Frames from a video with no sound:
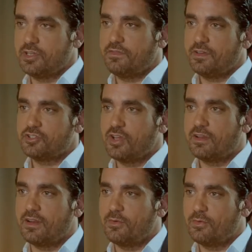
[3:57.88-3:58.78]
شايف ان
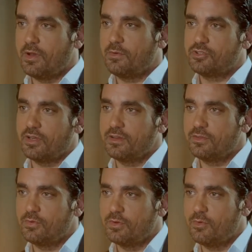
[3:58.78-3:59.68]
الشهر او او
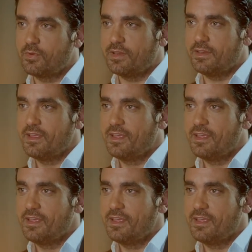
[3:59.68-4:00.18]
شهرين دول ممكن